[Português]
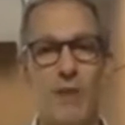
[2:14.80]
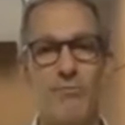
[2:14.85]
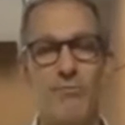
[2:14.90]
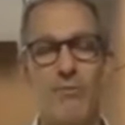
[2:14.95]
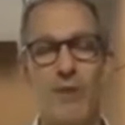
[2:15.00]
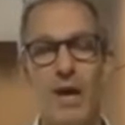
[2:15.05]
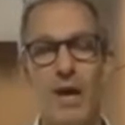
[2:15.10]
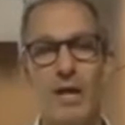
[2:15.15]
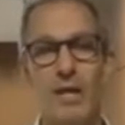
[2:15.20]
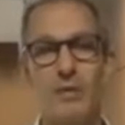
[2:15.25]
com a
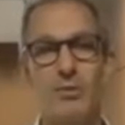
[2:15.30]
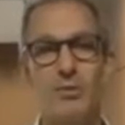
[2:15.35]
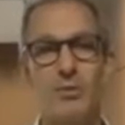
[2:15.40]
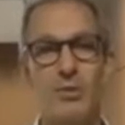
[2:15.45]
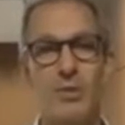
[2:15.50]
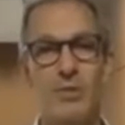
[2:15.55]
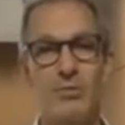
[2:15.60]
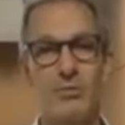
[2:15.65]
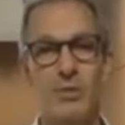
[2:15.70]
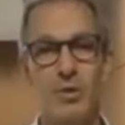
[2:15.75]
farra
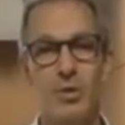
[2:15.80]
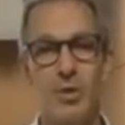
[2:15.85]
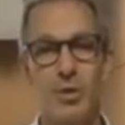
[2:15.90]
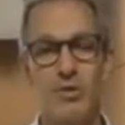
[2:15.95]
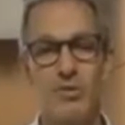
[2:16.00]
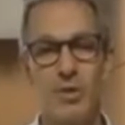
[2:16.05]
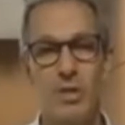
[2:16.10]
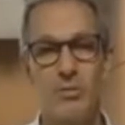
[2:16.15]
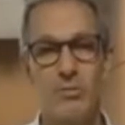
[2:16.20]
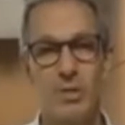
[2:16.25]
dos
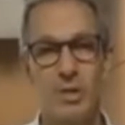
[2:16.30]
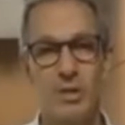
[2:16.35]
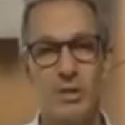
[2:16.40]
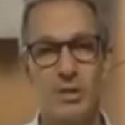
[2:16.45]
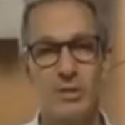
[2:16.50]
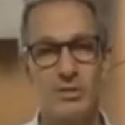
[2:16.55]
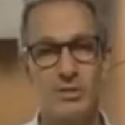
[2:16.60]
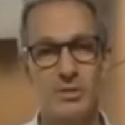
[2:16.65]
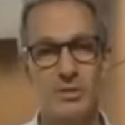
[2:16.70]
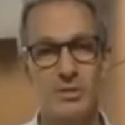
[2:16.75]
aviões em
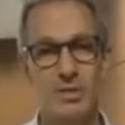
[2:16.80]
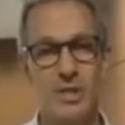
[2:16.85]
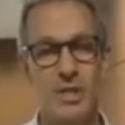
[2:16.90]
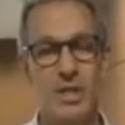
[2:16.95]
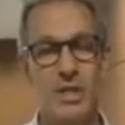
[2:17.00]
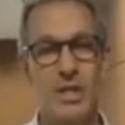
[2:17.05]
Minas.